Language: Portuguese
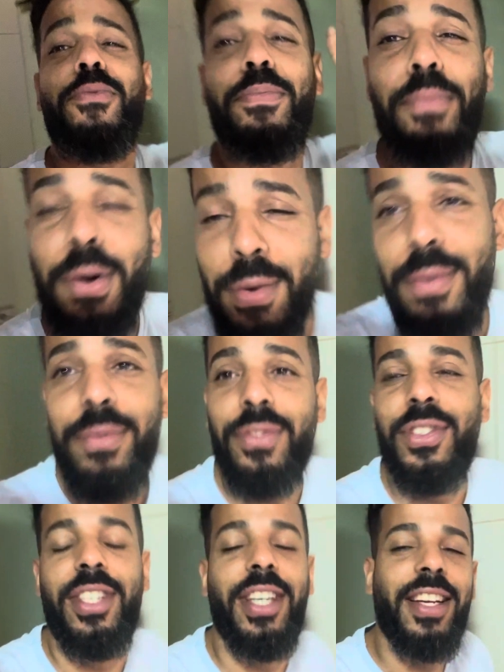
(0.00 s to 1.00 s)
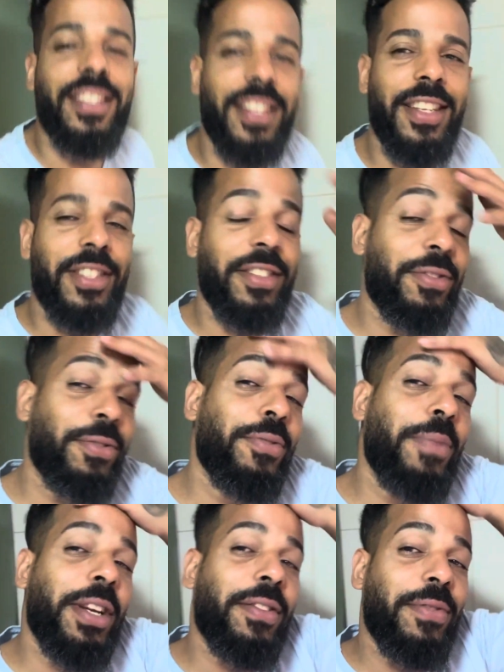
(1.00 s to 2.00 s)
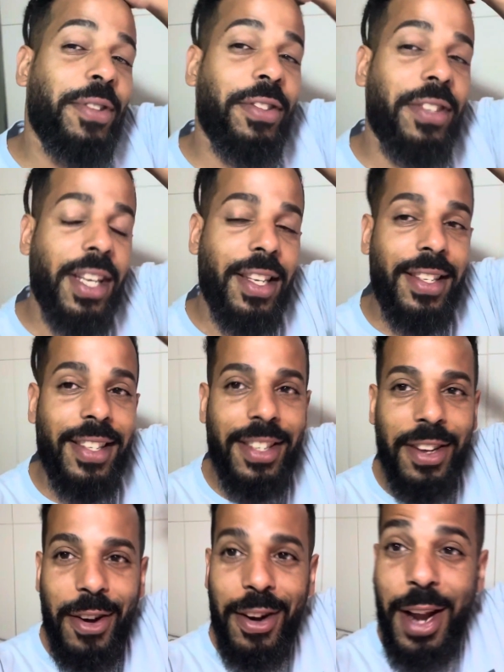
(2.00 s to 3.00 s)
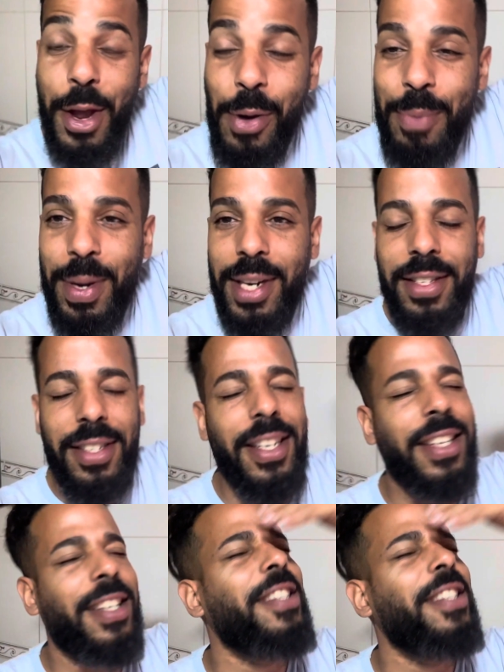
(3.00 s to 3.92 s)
Bom dia, gente. Tudo bem com vocês? Olha eu aparecendo aqui